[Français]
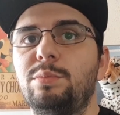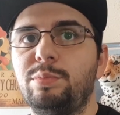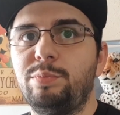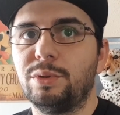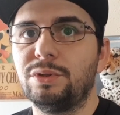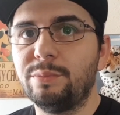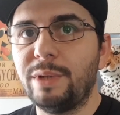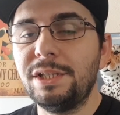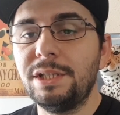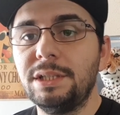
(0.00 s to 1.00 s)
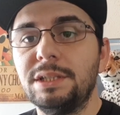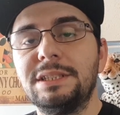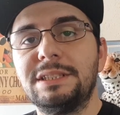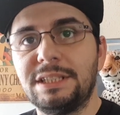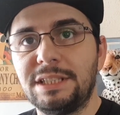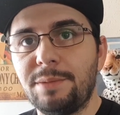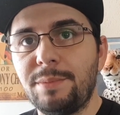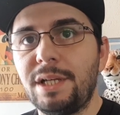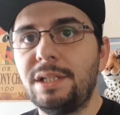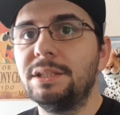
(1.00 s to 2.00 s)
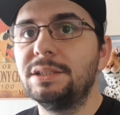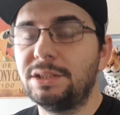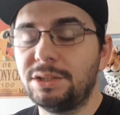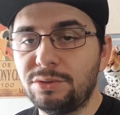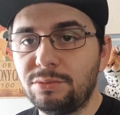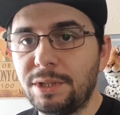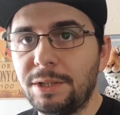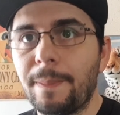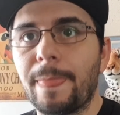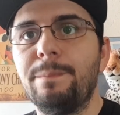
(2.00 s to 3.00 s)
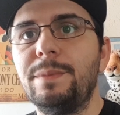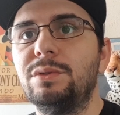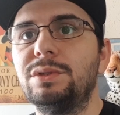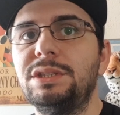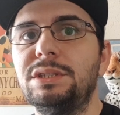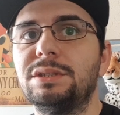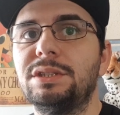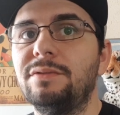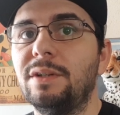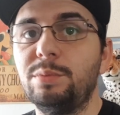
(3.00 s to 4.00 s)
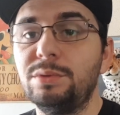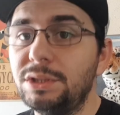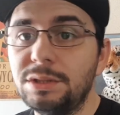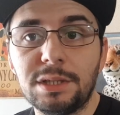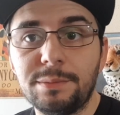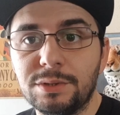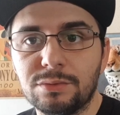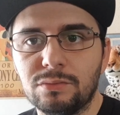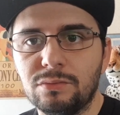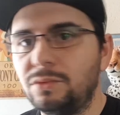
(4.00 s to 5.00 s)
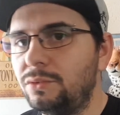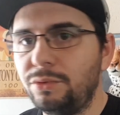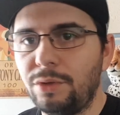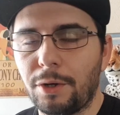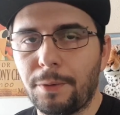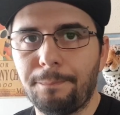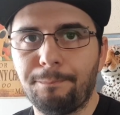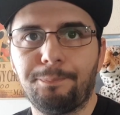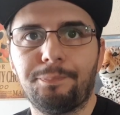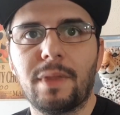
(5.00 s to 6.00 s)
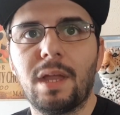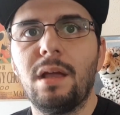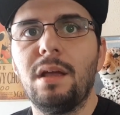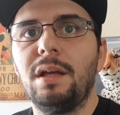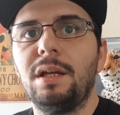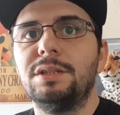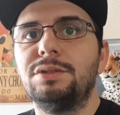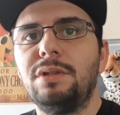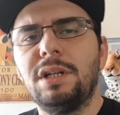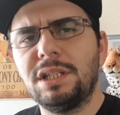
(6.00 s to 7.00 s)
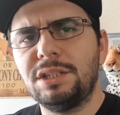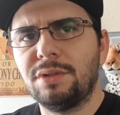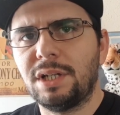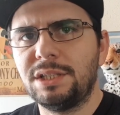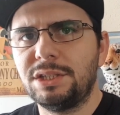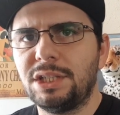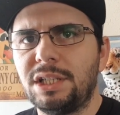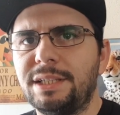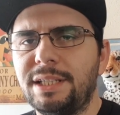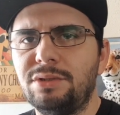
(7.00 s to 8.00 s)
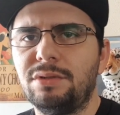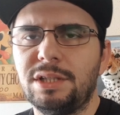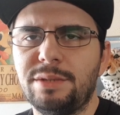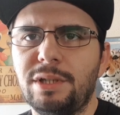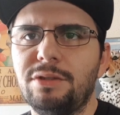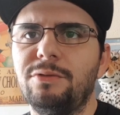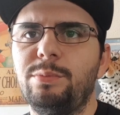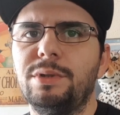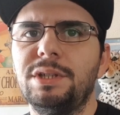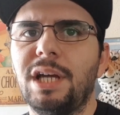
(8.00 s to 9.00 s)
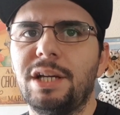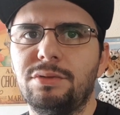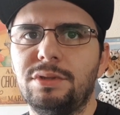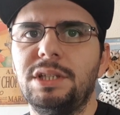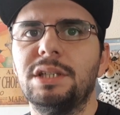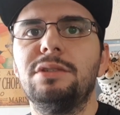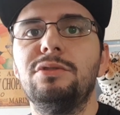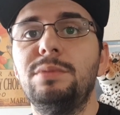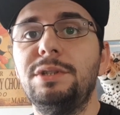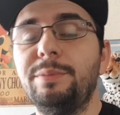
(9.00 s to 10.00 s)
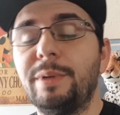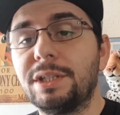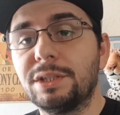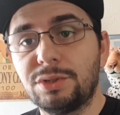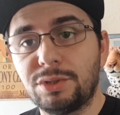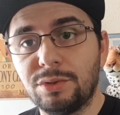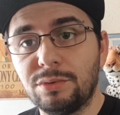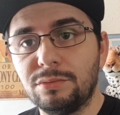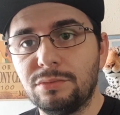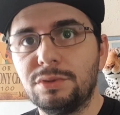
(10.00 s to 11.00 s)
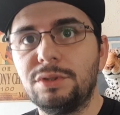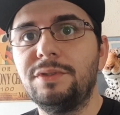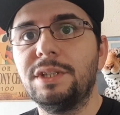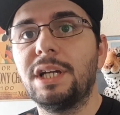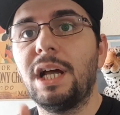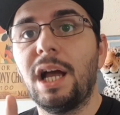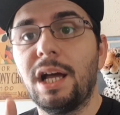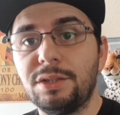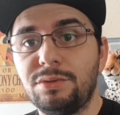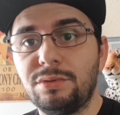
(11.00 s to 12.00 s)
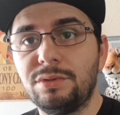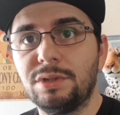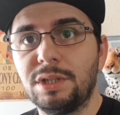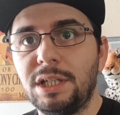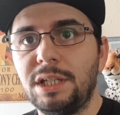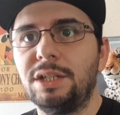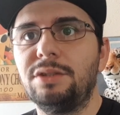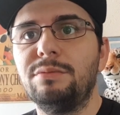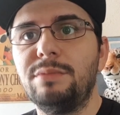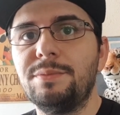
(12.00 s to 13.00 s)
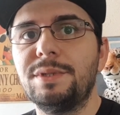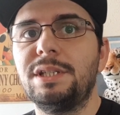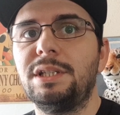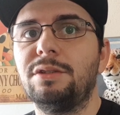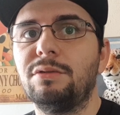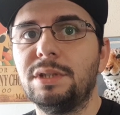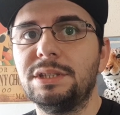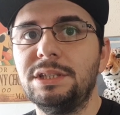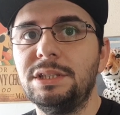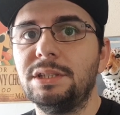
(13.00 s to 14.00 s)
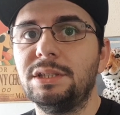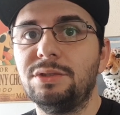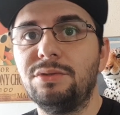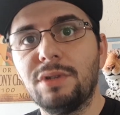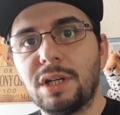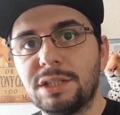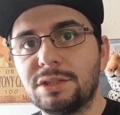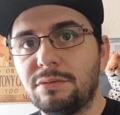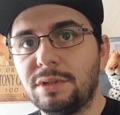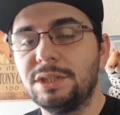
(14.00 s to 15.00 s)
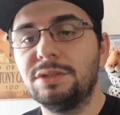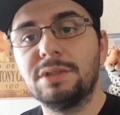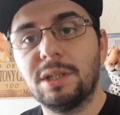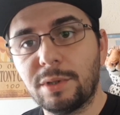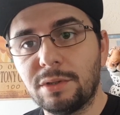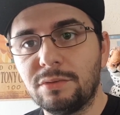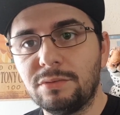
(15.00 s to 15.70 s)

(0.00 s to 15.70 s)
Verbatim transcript: Pour son panier, ses gamelles, ses jouets, mais aussi quand il va bouger dans la maison ou dehors. Cela réduira déjà la taille de l'animal que vous pourrez accueillir et n'oubliez pas qu'un chiot deviendra adulte et que même s'il est croisé, les deux races croisées sont à prendre en